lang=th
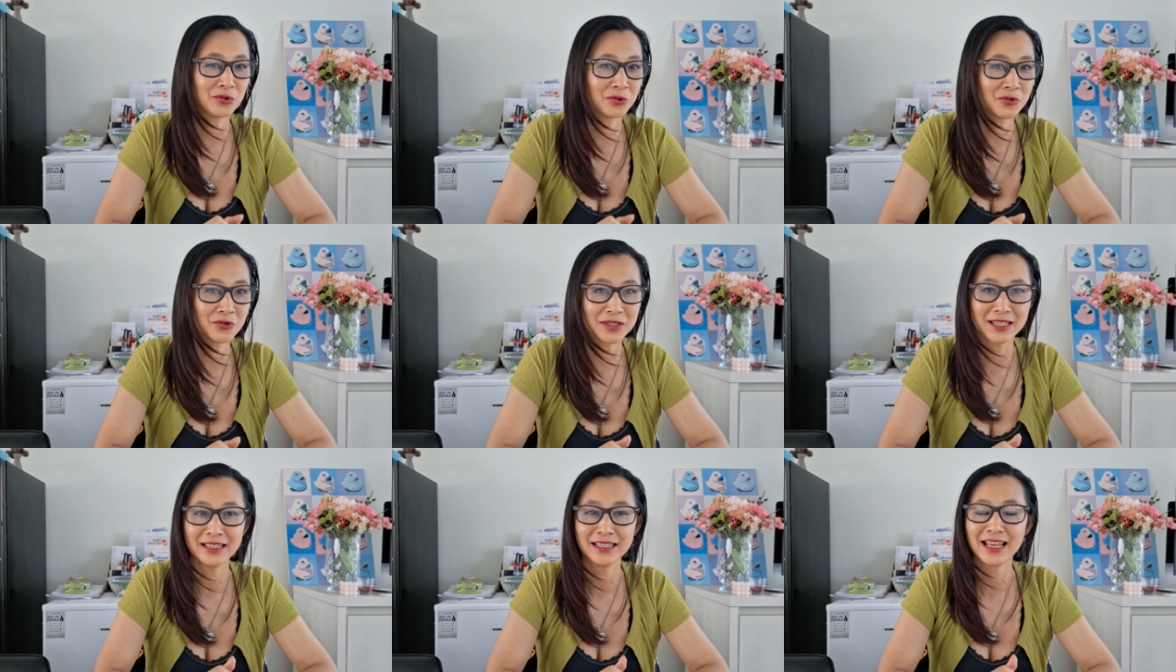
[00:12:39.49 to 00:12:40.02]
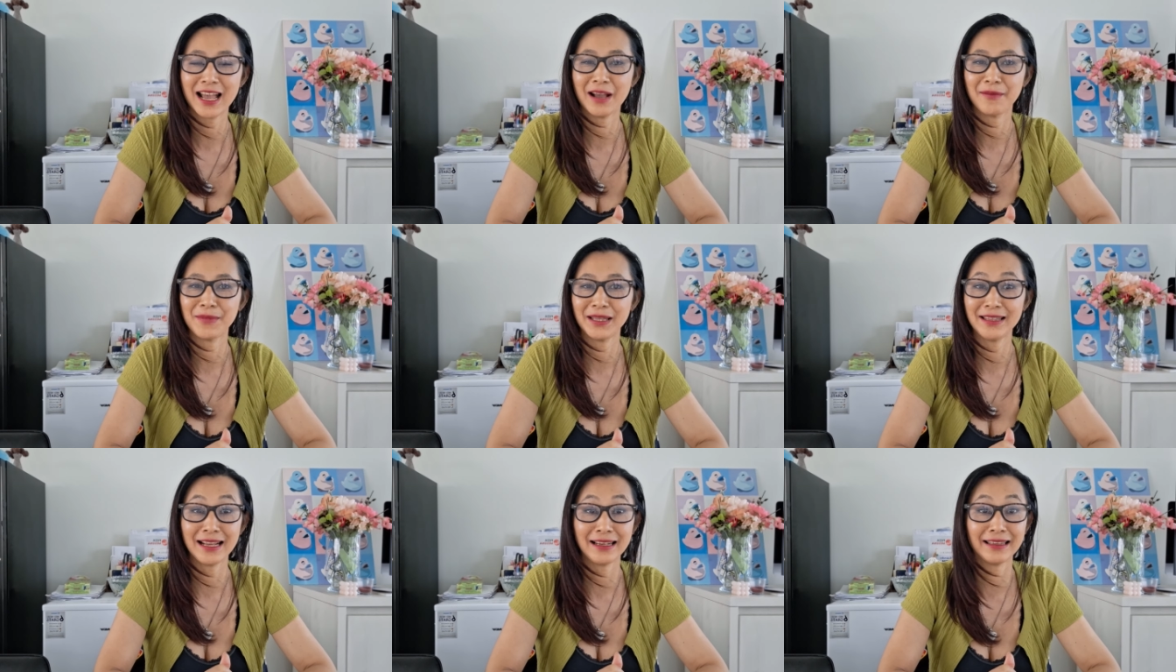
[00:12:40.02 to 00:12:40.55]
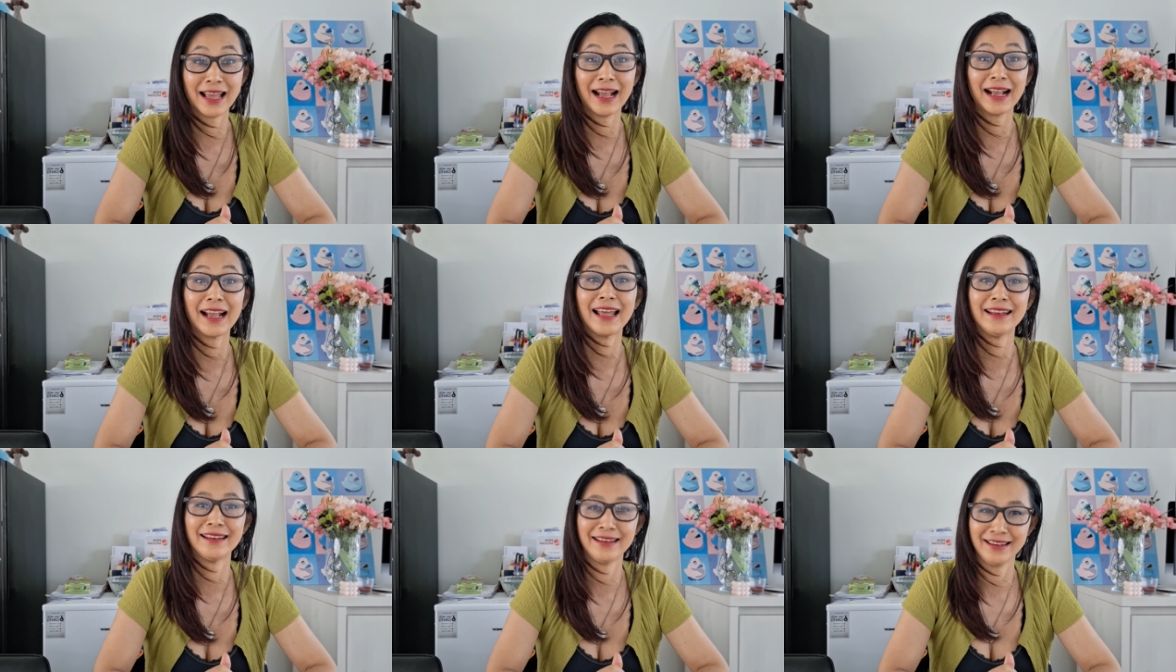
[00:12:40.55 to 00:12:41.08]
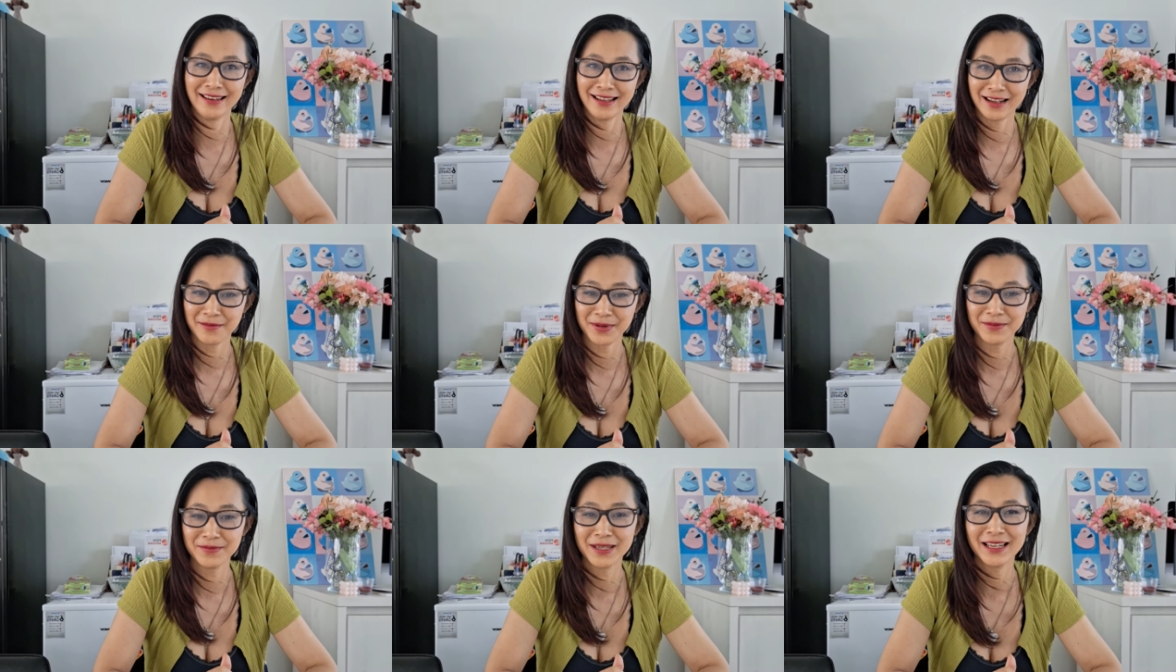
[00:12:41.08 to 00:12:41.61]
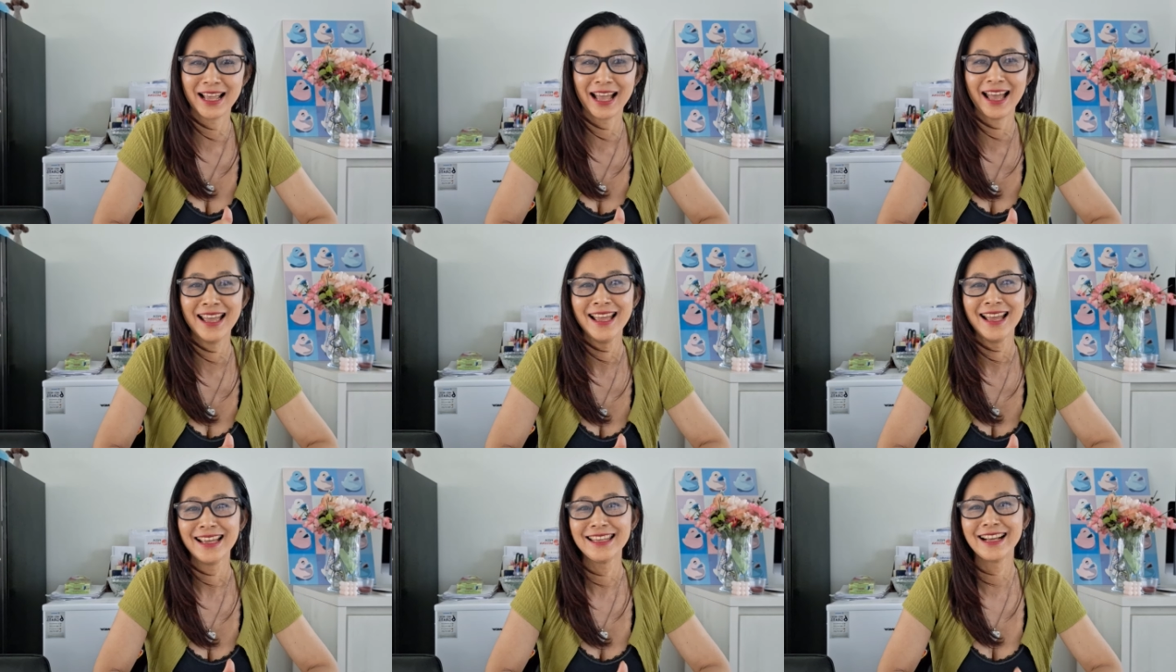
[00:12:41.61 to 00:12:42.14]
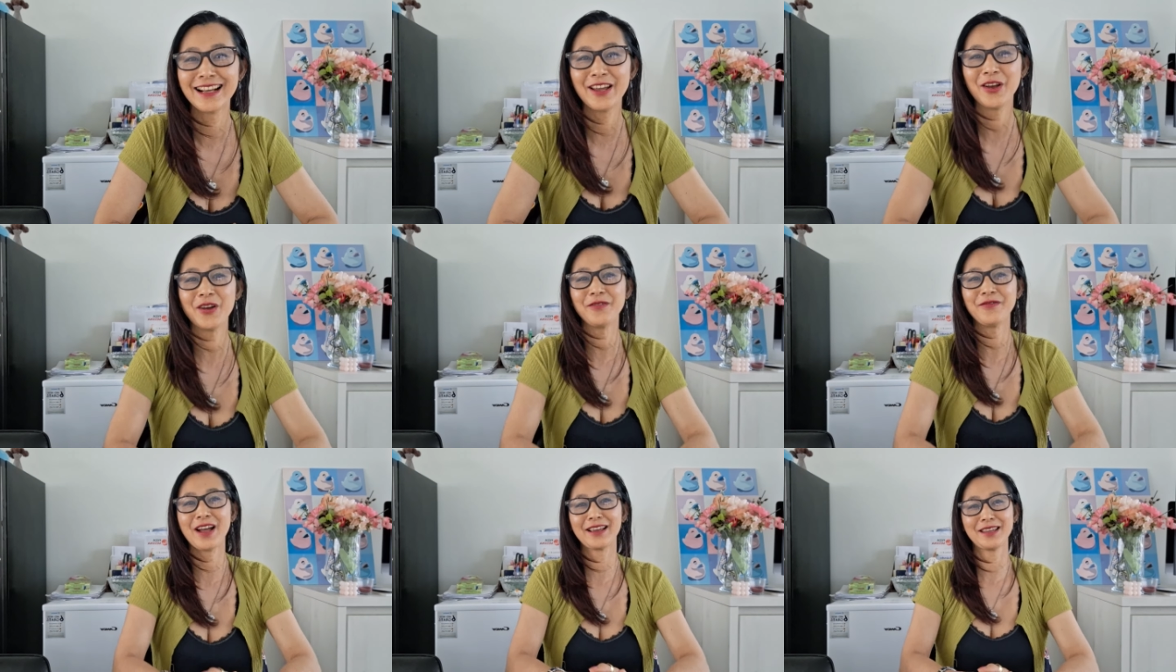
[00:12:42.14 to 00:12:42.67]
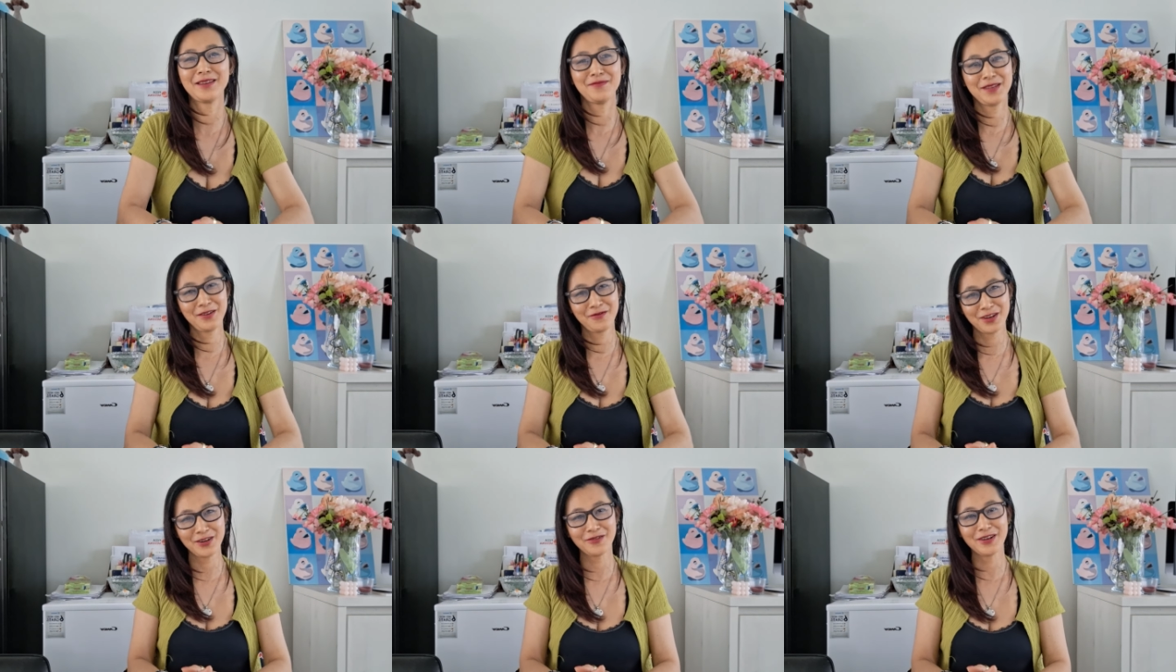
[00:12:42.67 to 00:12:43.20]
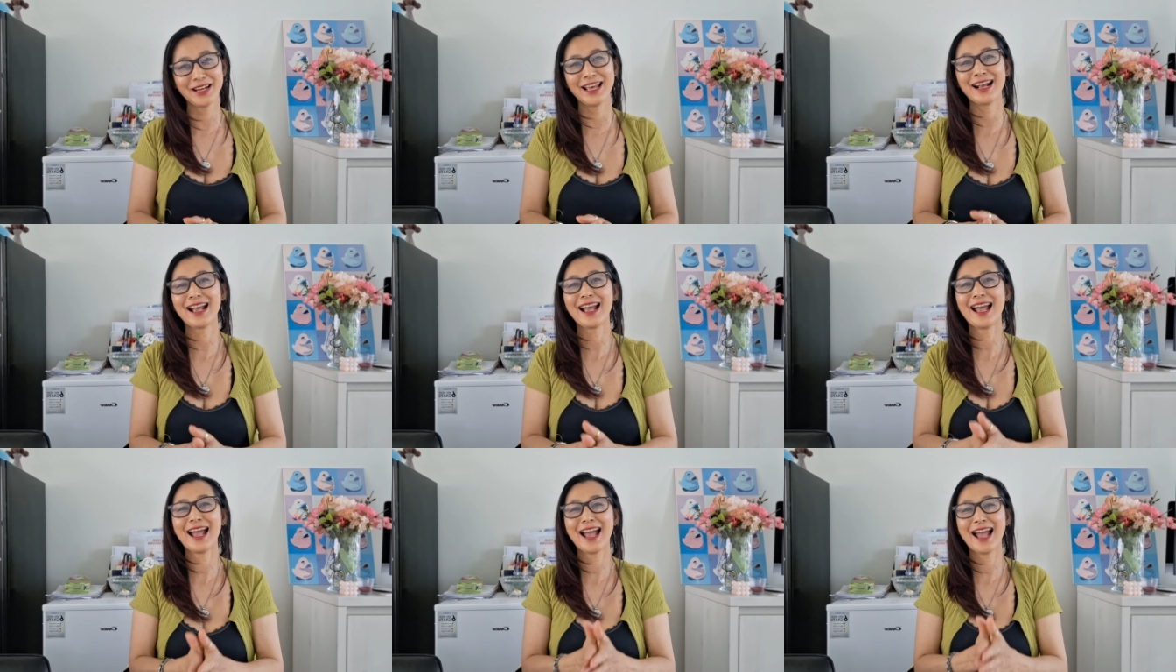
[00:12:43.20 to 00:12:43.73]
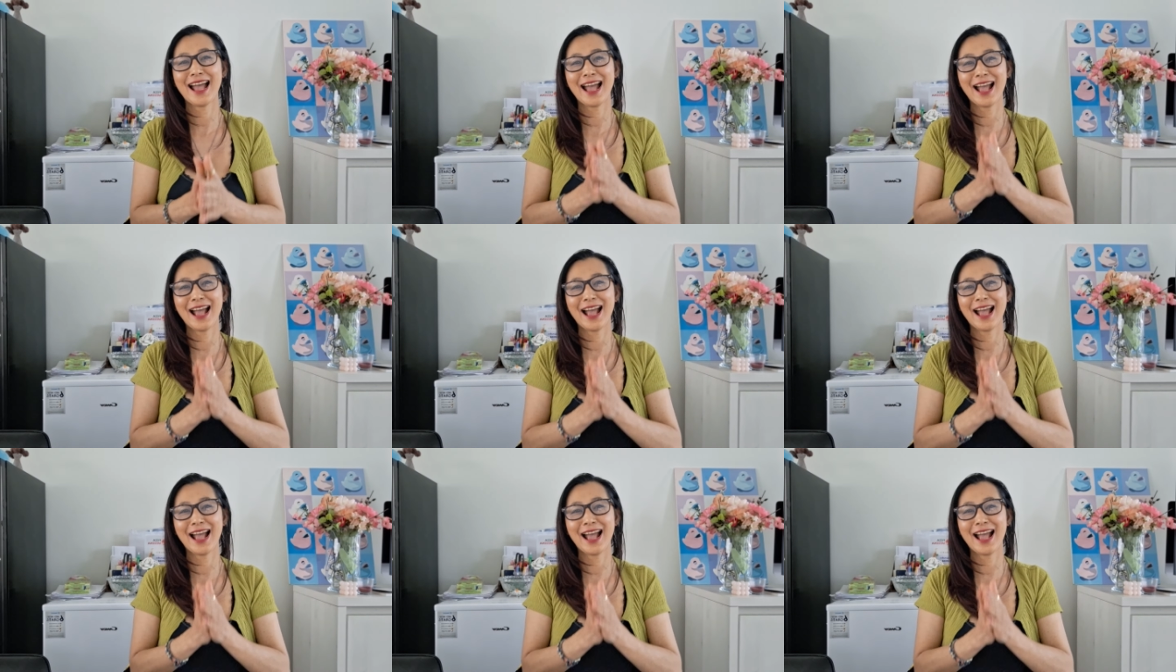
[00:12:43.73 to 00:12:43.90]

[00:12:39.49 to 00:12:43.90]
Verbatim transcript: ทุกๆเส้นทางมันแตกต่างกันนะคะ เพื่อนๆค่ะ ยังไงอ้อยฝากคลิปนี้ไว้ด้วยนะคะ